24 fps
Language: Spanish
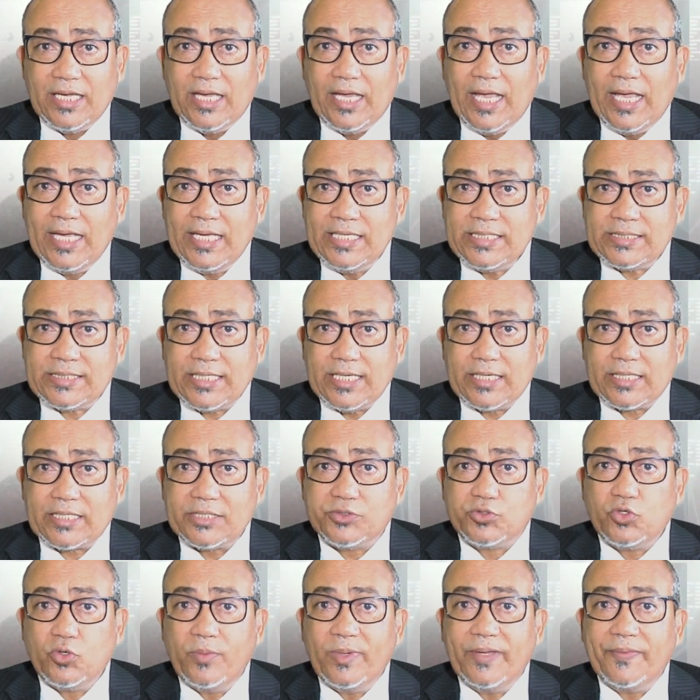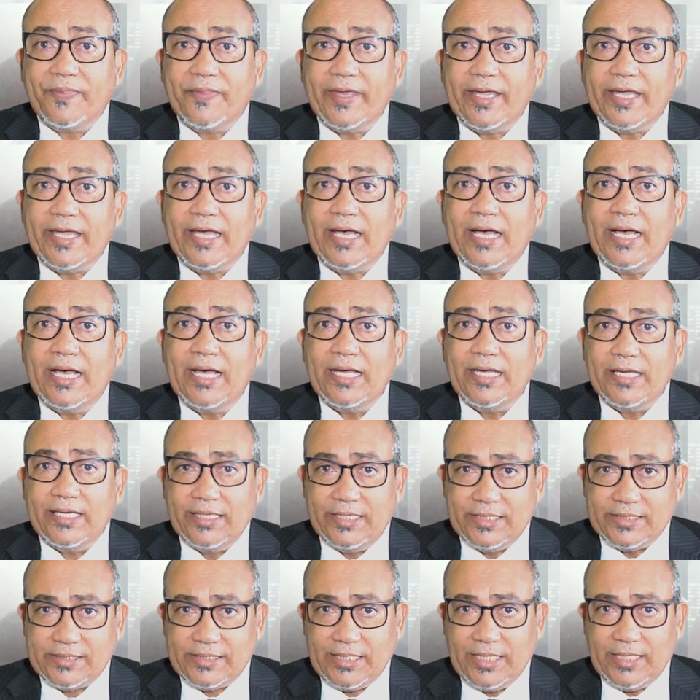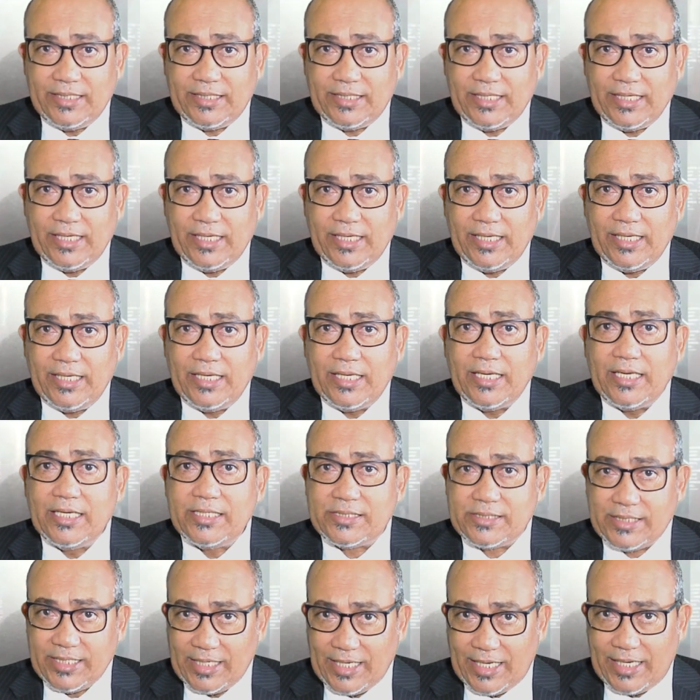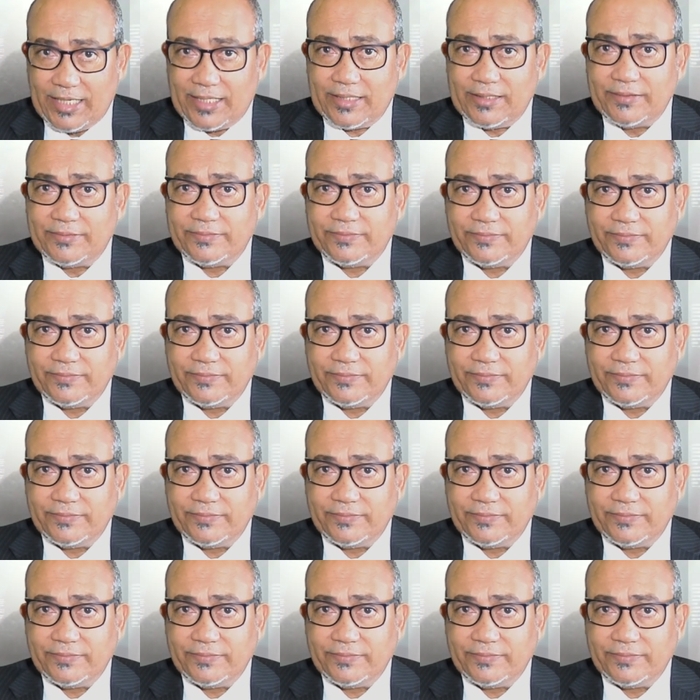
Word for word: en este resumen de AN7 Estelar.